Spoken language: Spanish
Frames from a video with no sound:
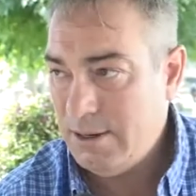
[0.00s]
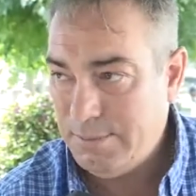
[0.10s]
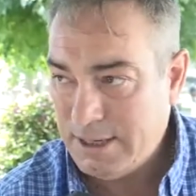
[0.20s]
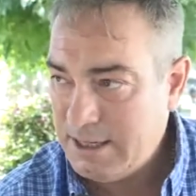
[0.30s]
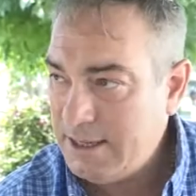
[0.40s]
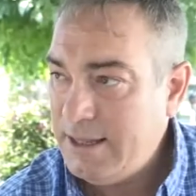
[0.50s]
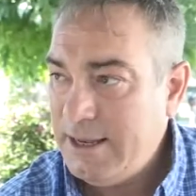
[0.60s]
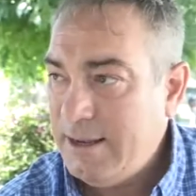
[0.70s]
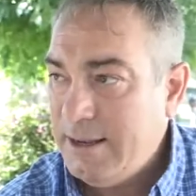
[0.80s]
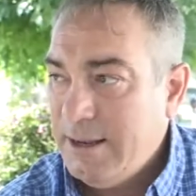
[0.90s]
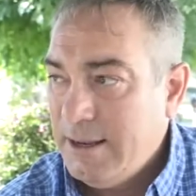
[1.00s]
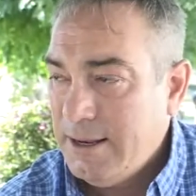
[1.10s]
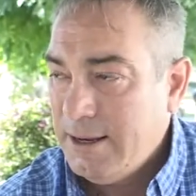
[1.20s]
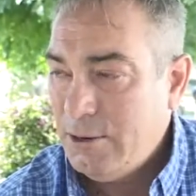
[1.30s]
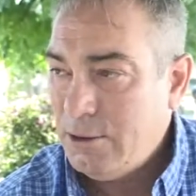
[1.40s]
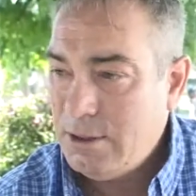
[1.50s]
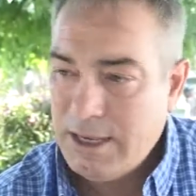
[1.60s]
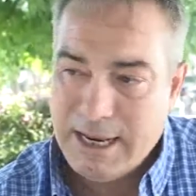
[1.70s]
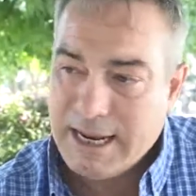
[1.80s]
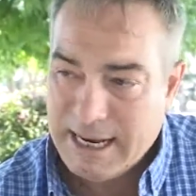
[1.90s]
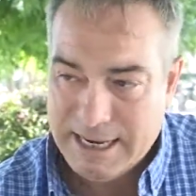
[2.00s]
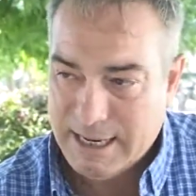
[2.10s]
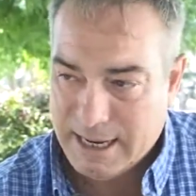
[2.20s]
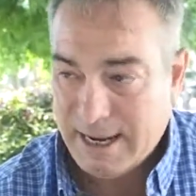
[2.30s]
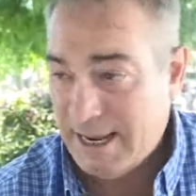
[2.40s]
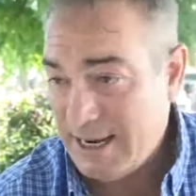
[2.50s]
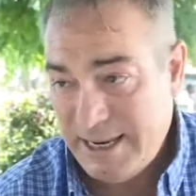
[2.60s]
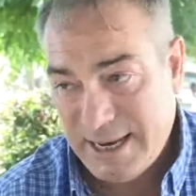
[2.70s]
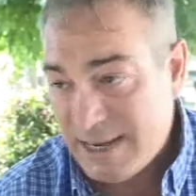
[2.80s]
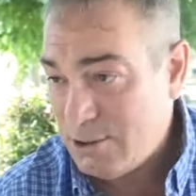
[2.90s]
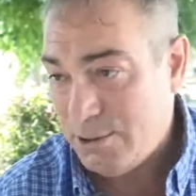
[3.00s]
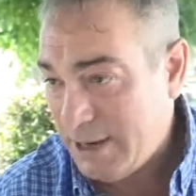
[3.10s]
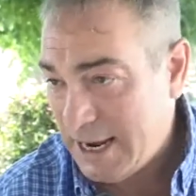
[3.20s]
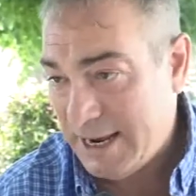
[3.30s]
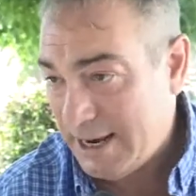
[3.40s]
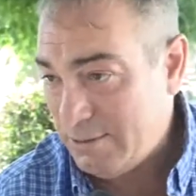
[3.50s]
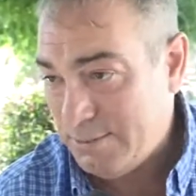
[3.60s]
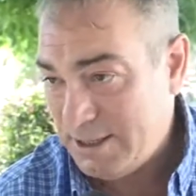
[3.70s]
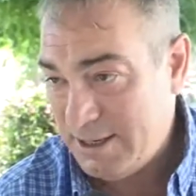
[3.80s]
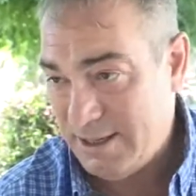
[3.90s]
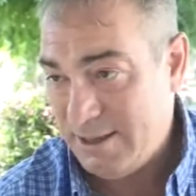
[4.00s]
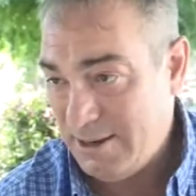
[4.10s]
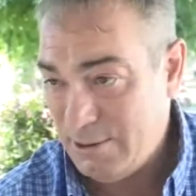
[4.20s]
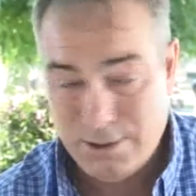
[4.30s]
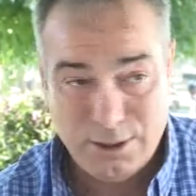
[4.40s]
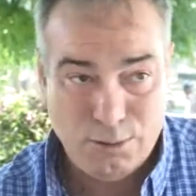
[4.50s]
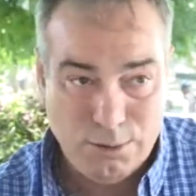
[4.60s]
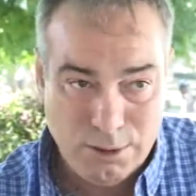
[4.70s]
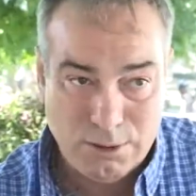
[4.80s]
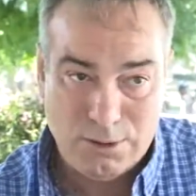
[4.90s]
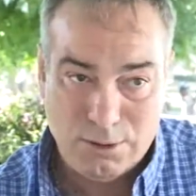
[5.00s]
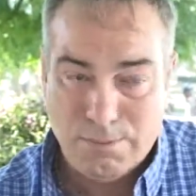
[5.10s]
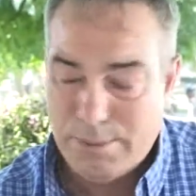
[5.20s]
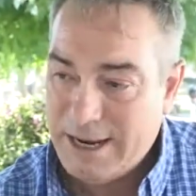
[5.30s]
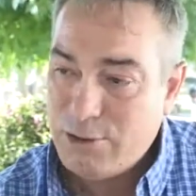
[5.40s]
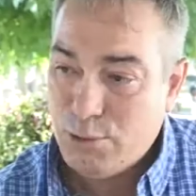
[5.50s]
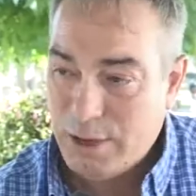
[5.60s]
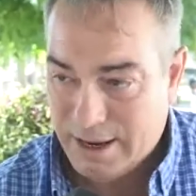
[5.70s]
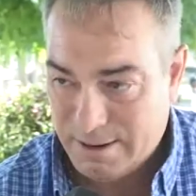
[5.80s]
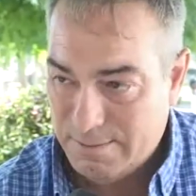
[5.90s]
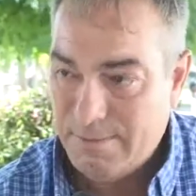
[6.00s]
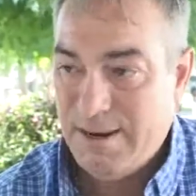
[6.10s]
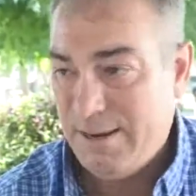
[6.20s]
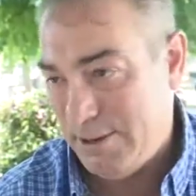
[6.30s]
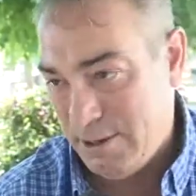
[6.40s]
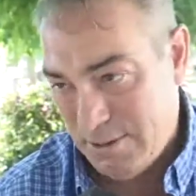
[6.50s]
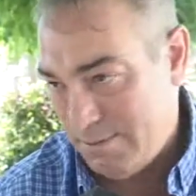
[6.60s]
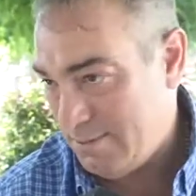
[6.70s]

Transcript: el paciente no tiene clínica. La clínica es soberana en un paciente. Los estudios son para ayudar, pero